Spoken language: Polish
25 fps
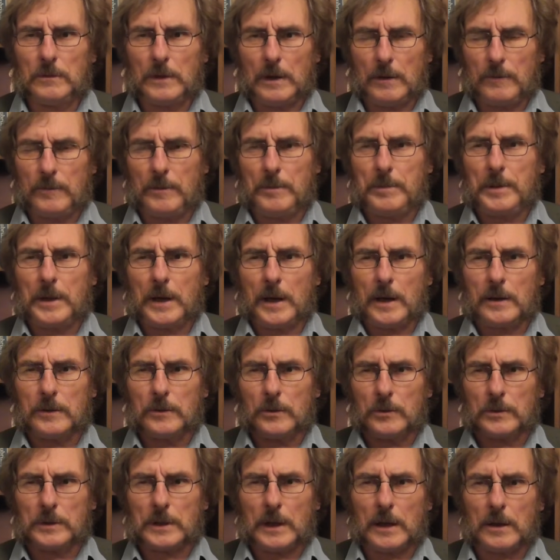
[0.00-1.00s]
a
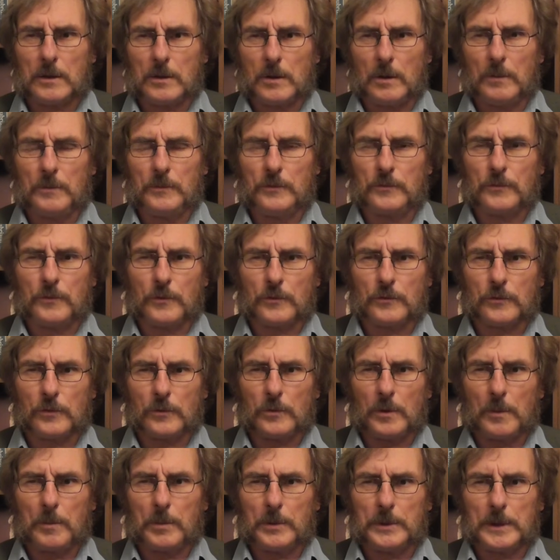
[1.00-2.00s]
wybierano taką,
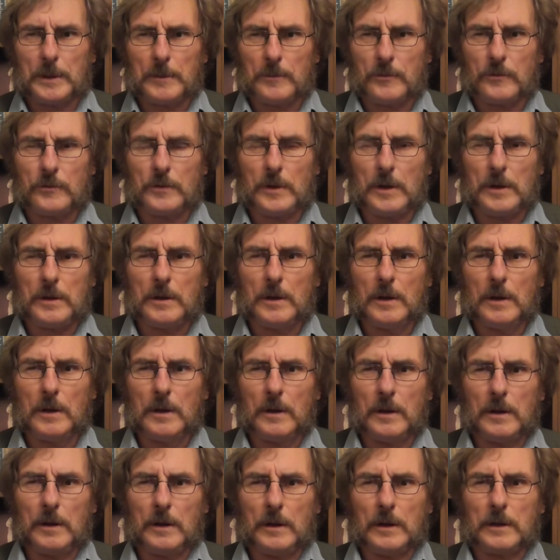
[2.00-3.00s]
tworzono potem z niej
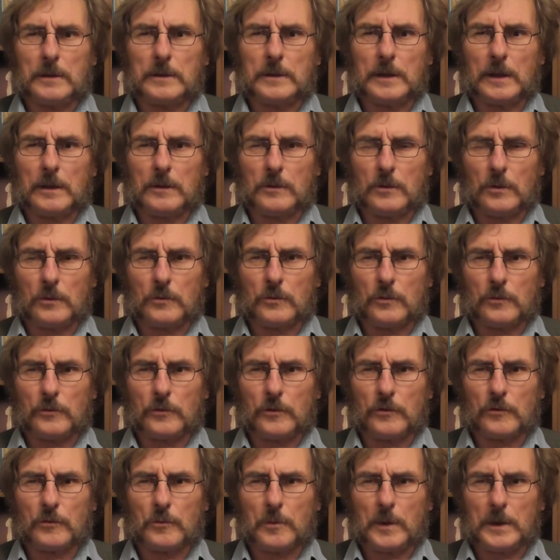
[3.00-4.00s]
e, te, to, co
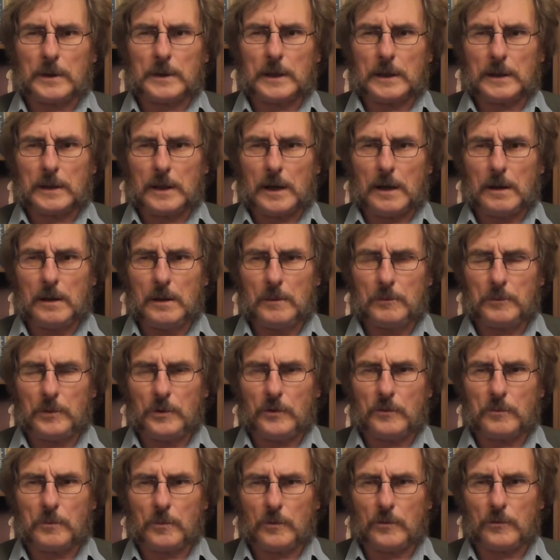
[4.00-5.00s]
się składa na
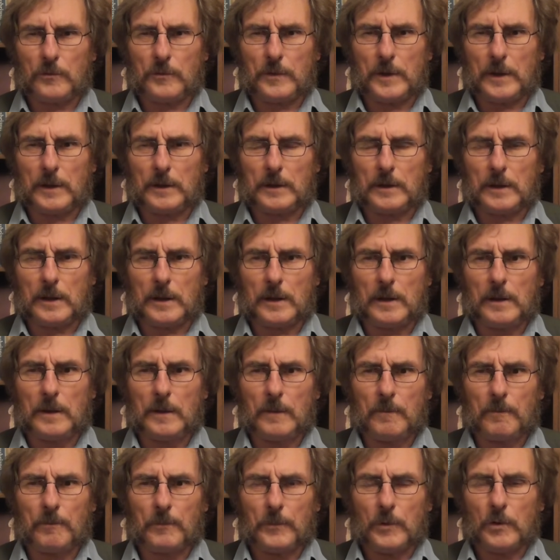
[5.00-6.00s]
Pismo Święte
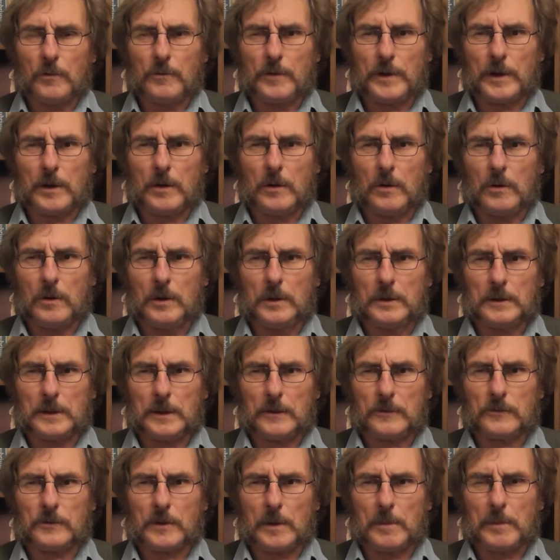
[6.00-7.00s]
Nowego
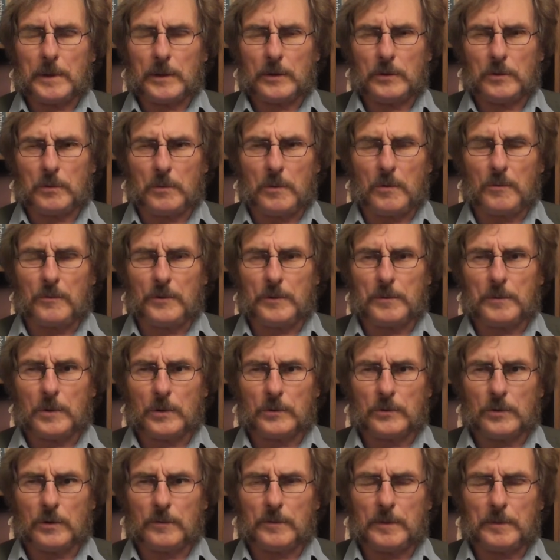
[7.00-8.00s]
Testamentu. Bo mówimy o
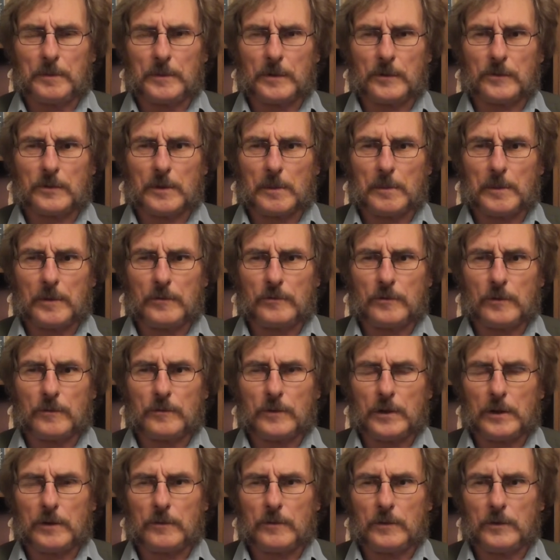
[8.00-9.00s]
Nowym Testamencie, w
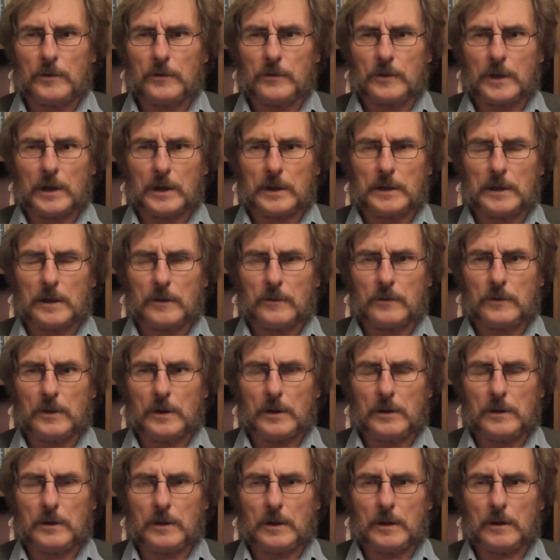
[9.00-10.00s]
tej chwili Stary nas nie
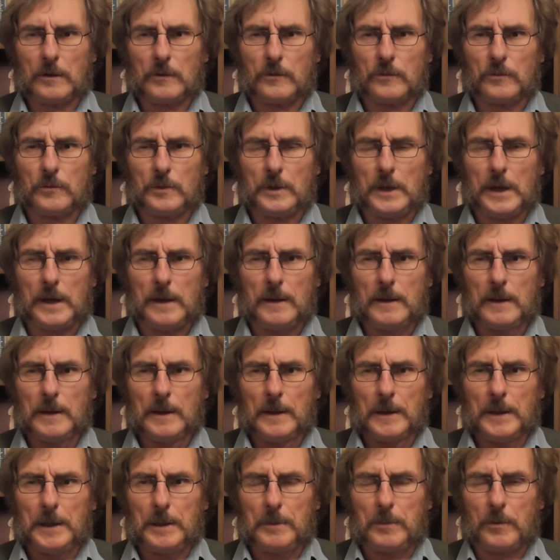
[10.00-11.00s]
interesuje.
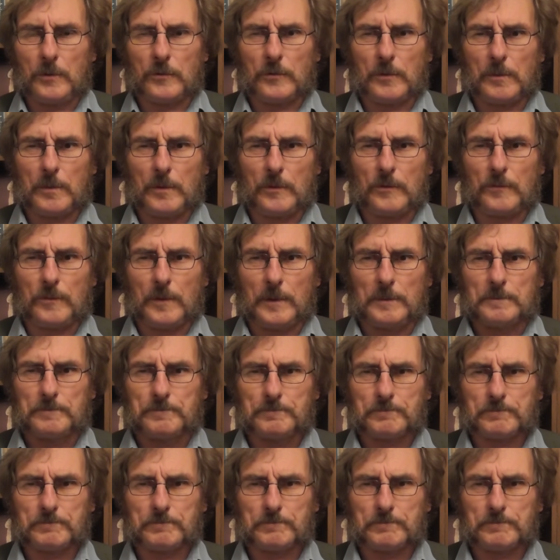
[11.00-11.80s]
I proszę Państwa,